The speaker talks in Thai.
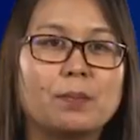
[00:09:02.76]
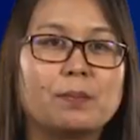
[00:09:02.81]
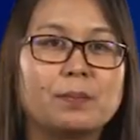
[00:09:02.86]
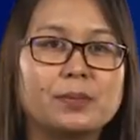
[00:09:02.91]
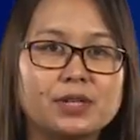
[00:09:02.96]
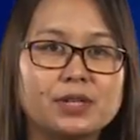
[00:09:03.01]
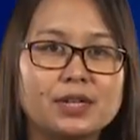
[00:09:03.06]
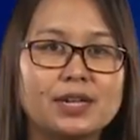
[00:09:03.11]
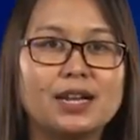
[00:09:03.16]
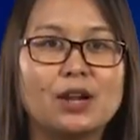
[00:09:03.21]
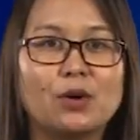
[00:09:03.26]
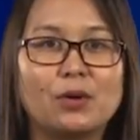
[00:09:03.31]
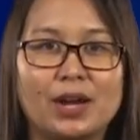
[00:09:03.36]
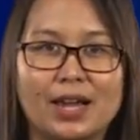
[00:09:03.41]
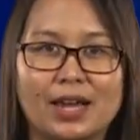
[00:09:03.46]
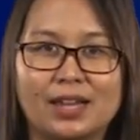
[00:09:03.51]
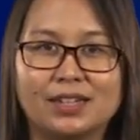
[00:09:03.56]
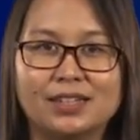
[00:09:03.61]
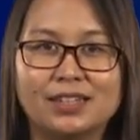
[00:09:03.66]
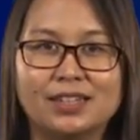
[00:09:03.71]
กับเพื่อนเหล่า
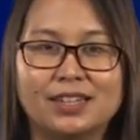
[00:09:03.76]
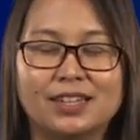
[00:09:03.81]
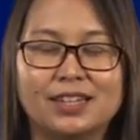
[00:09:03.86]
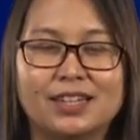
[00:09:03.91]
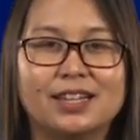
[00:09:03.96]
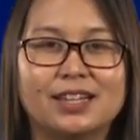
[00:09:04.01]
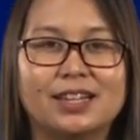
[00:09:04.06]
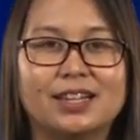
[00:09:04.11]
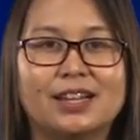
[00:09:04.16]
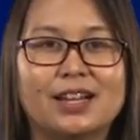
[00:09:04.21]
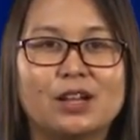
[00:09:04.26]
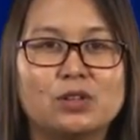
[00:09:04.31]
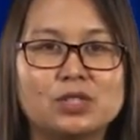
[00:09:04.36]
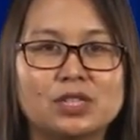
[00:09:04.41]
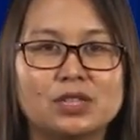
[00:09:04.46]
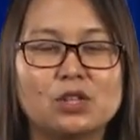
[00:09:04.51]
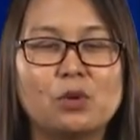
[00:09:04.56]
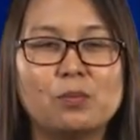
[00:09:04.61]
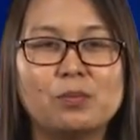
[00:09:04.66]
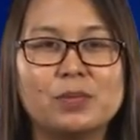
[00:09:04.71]
นั้นนะฮะเรา
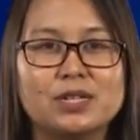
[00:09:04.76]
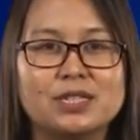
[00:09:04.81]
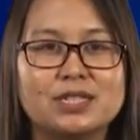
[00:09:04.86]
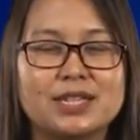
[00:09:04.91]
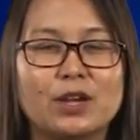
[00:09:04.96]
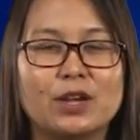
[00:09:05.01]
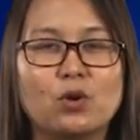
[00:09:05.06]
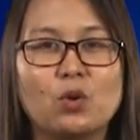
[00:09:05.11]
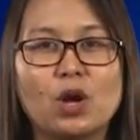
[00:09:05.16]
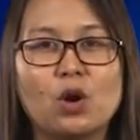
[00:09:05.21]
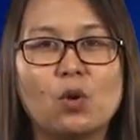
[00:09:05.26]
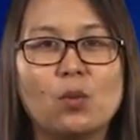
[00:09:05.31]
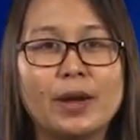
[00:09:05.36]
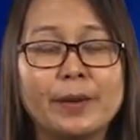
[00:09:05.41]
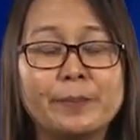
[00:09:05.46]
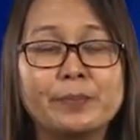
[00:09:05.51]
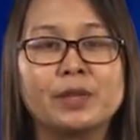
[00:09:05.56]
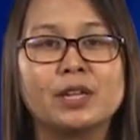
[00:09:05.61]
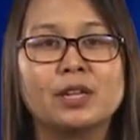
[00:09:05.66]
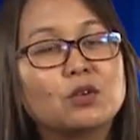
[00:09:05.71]
จะต้องเปิดใจให้กว้างว่า
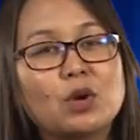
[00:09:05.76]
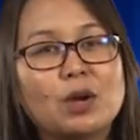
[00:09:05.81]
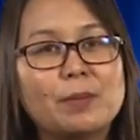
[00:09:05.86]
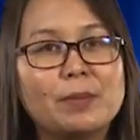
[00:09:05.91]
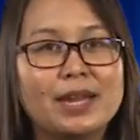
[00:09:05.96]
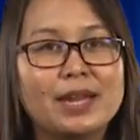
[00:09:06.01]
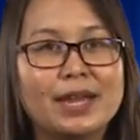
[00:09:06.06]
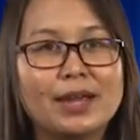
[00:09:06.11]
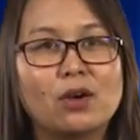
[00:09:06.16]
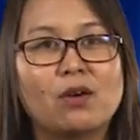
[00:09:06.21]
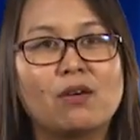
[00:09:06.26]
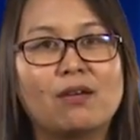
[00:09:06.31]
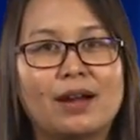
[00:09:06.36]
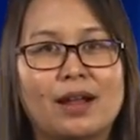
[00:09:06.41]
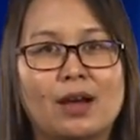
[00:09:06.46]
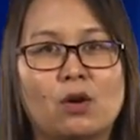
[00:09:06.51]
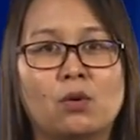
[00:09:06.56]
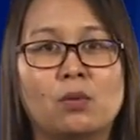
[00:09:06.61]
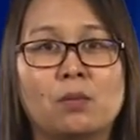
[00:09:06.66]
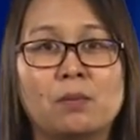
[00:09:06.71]
ความเป็นไทยของ
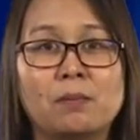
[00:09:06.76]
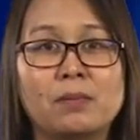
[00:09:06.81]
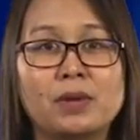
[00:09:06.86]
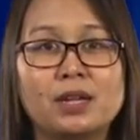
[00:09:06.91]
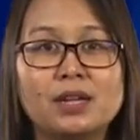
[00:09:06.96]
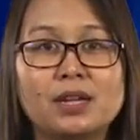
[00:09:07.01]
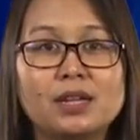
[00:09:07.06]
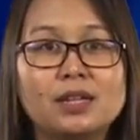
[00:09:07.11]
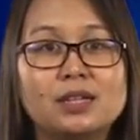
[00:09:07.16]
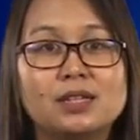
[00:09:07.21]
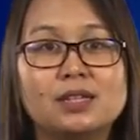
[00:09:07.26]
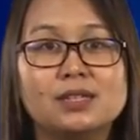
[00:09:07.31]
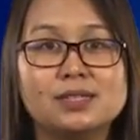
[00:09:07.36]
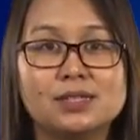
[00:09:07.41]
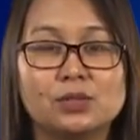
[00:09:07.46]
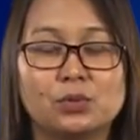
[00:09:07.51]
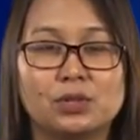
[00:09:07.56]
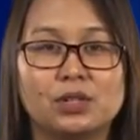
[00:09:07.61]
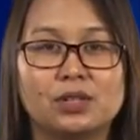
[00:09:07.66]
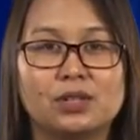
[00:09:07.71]
เราไม่ได้ดีที่
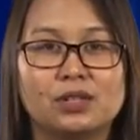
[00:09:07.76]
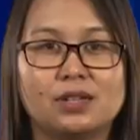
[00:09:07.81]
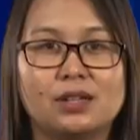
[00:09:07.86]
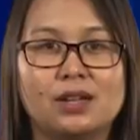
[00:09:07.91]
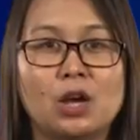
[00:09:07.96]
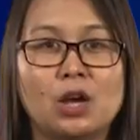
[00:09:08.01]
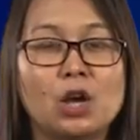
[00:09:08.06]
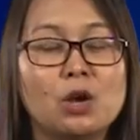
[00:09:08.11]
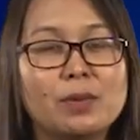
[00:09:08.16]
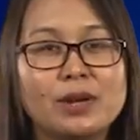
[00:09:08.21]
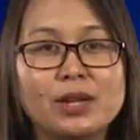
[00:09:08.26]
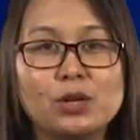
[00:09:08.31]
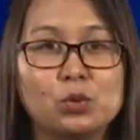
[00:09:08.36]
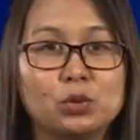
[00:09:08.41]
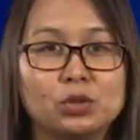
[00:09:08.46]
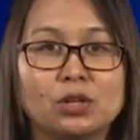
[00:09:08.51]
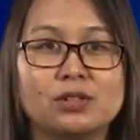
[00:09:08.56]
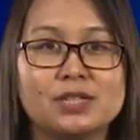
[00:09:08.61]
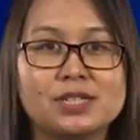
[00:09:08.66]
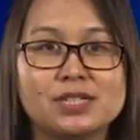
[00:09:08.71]
สุด แล้วก็ไม่ได้ถู
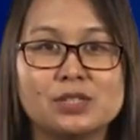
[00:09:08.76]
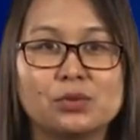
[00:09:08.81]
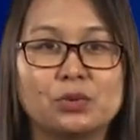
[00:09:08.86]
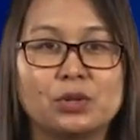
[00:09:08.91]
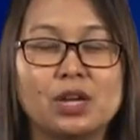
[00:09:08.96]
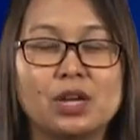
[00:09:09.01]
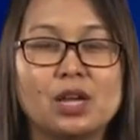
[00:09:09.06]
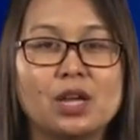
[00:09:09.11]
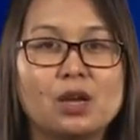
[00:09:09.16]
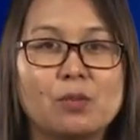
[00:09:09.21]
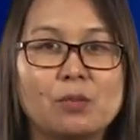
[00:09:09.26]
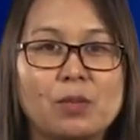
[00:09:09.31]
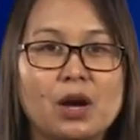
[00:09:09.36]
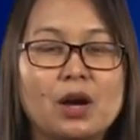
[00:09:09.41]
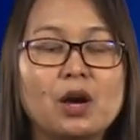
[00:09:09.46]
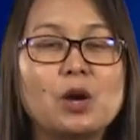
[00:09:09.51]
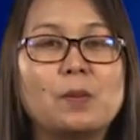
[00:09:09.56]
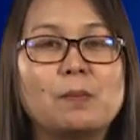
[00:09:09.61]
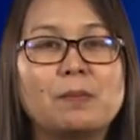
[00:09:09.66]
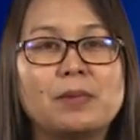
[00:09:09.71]
กต้องที่สุด เพ
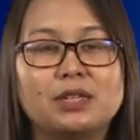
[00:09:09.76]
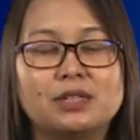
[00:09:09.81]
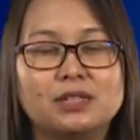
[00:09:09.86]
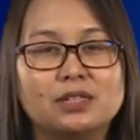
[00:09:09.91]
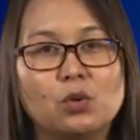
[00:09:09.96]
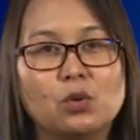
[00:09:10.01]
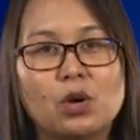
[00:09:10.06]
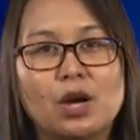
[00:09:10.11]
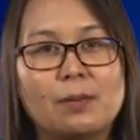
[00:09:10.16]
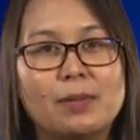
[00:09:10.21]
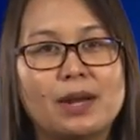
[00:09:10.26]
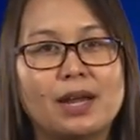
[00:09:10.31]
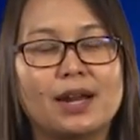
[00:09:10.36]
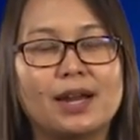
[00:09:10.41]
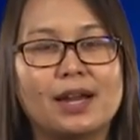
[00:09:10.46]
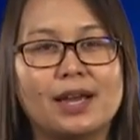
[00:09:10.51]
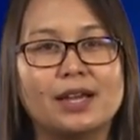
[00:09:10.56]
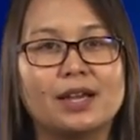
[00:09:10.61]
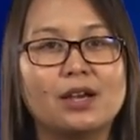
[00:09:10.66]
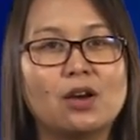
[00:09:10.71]
ราะมันคือความหลาก
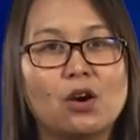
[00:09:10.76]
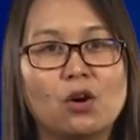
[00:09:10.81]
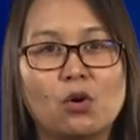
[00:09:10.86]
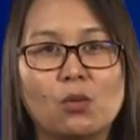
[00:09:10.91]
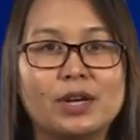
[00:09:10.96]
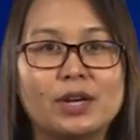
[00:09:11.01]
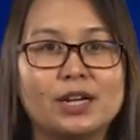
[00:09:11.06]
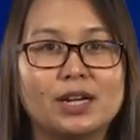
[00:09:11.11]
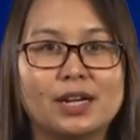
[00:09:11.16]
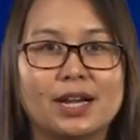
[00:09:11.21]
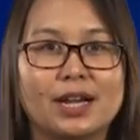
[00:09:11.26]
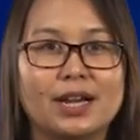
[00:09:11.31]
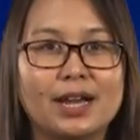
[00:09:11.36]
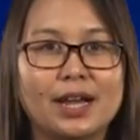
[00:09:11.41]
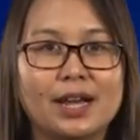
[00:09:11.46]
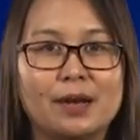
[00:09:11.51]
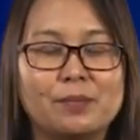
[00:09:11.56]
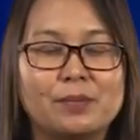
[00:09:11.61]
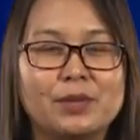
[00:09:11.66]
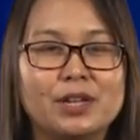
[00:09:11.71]
หลายของวัฒนธ
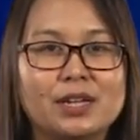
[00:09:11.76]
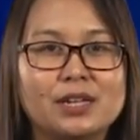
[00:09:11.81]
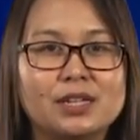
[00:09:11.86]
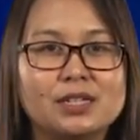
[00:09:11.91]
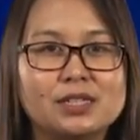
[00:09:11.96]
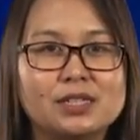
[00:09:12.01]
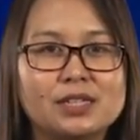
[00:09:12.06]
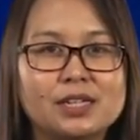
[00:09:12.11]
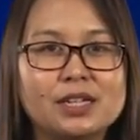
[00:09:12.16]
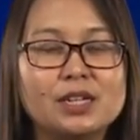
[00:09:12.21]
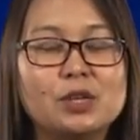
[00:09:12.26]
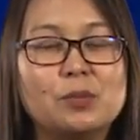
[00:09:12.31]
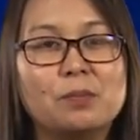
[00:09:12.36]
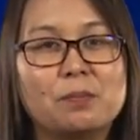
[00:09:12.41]
รรมที่